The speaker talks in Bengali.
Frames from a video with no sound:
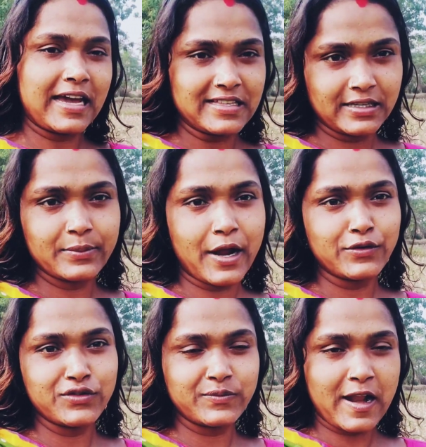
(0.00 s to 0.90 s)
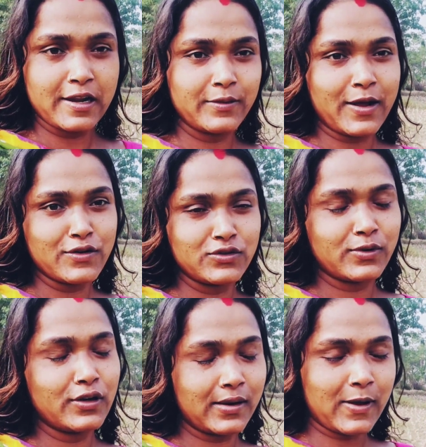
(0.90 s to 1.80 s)
কাছের মানুষ প্রাণের মানুষ
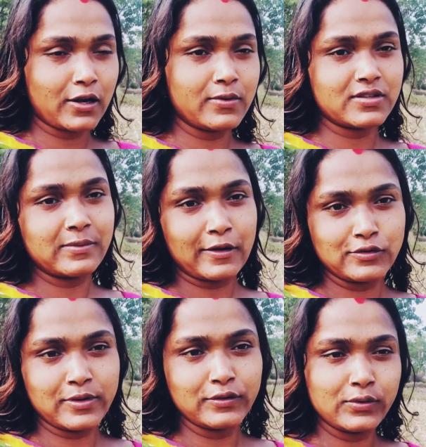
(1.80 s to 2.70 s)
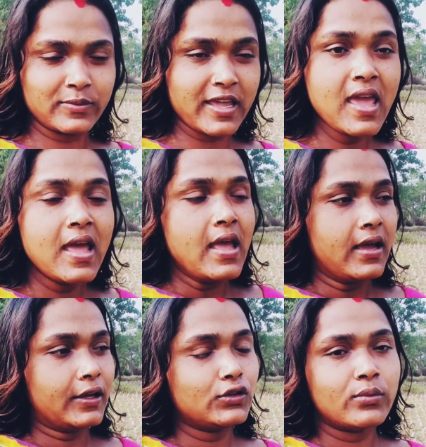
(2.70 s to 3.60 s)
বলো আর ভালোবাসার মানুষ বলো তোমরাই
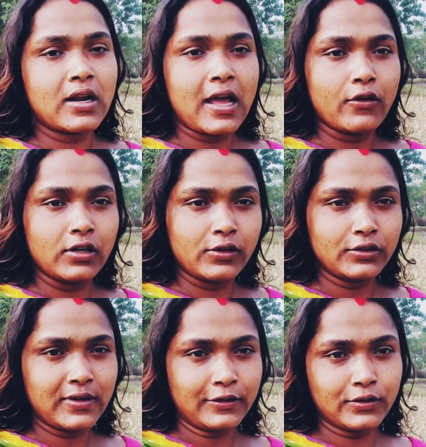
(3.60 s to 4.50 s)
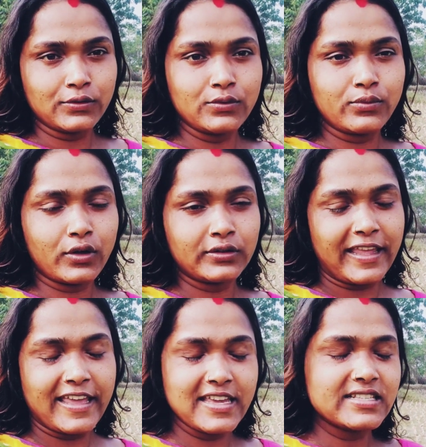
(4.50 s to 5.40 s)
আর তোমরা না হলে হয়তো এতটা দূর পথ
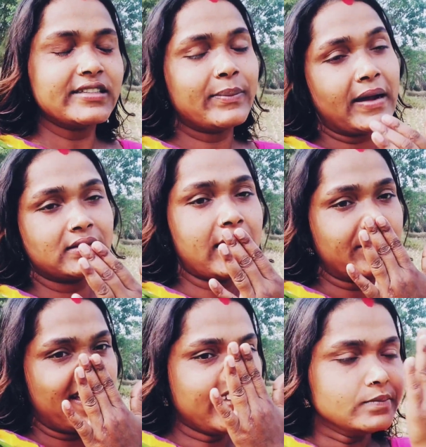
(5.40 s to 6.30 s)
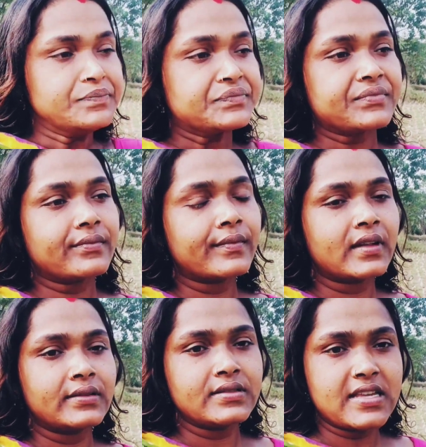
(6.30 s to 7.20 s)
এগিয়ে যেতে পারতাম না
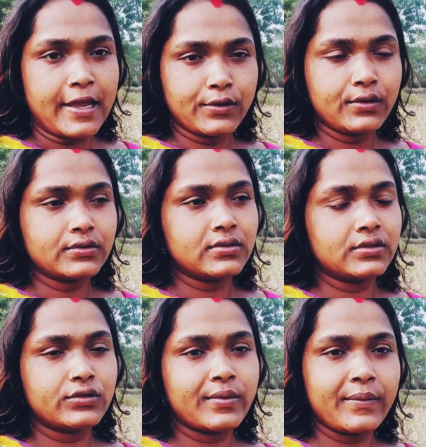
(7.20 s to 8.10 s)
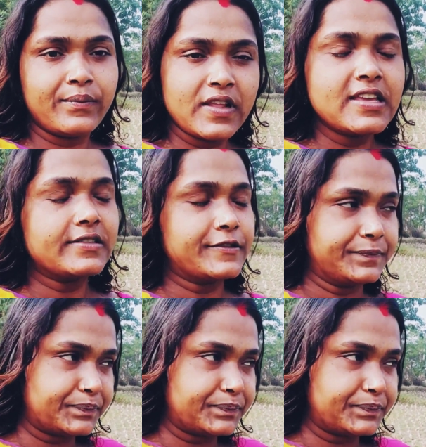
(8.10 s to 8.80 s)
যাই হোক তোমরা প্লিজ